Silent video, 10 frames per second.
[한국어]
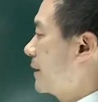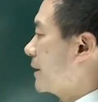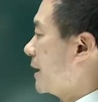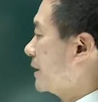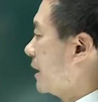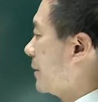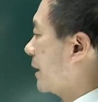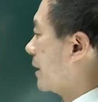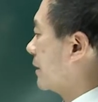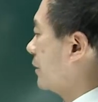
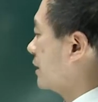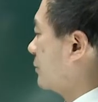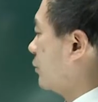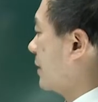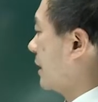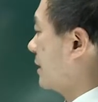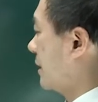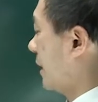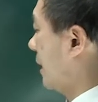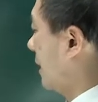상대방의 선의뿐만
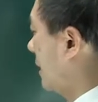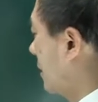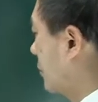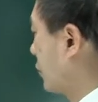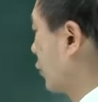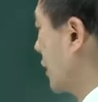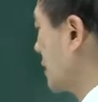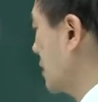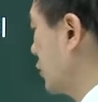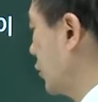아니라
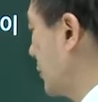무과실도